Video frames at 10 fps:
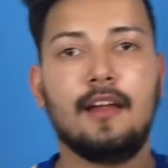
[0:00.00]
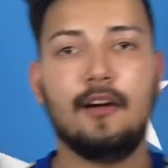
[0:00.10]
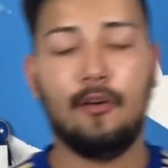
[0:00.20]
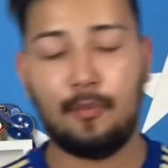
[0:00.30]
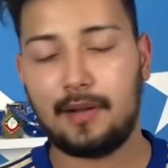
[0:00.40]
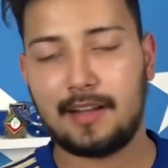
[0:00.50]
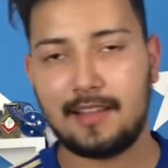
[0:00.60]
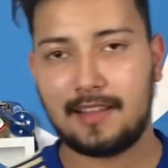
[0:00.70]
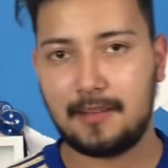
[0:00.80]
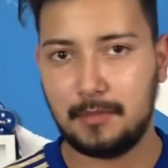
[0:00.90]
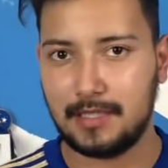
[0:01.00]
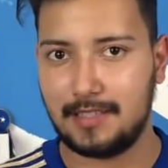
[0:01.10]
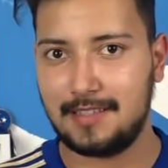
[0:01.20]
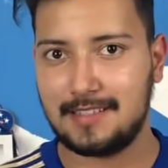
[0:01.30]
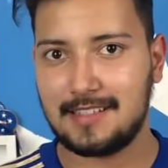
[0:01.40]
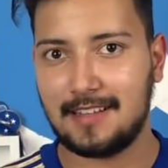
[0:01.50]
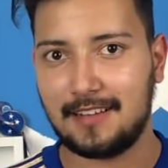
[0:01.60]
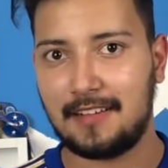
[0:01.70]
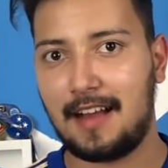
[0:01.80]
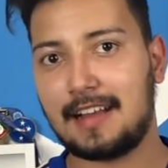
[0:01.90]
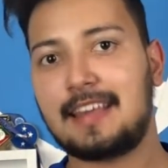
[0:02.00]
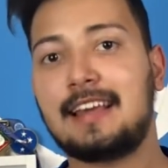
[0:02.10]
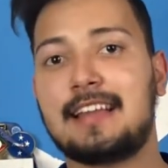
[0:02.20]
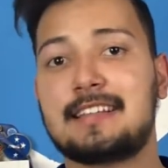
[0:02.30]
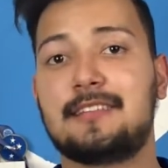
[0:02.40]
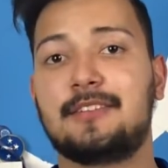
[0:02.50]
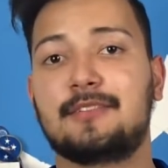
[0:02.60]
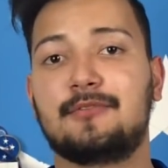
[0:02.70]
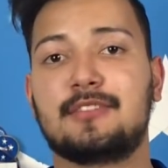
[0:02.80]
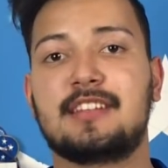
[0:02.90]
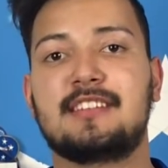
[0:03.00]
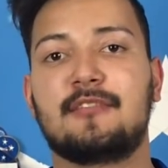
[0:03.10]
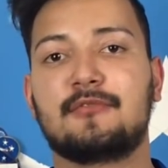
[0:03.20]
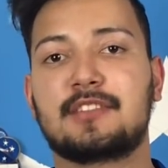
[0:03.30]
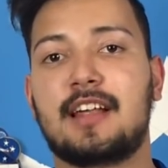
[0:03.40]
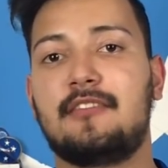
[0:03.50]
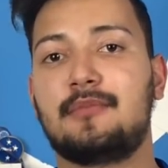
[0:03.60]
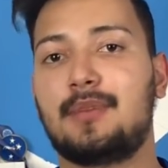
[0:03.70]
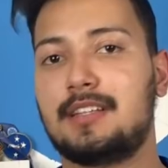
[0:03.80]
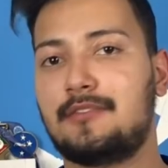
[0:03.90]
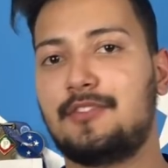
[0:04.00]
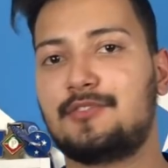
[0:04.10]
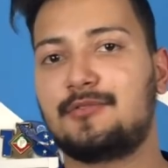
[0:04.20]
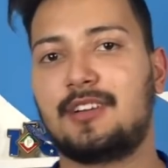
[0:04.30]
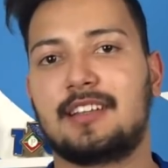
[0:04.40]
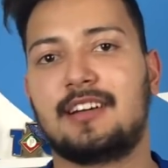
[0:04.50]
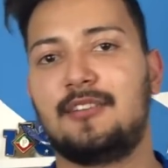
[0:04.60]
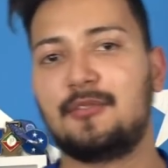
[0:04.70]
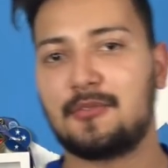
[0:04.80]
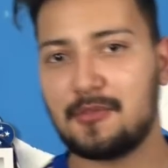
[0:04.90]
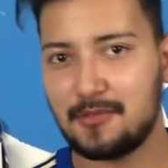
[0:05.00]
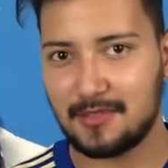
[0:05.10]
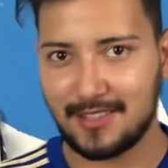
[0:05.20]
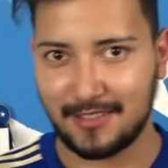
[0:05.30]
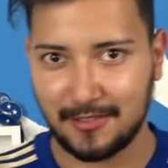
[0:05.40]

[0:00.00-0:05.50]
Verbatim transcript: Opa galera, beleza? Aqui quem está falando com vocês é o Gustavo em mais um vídeo no canal Cruzeiro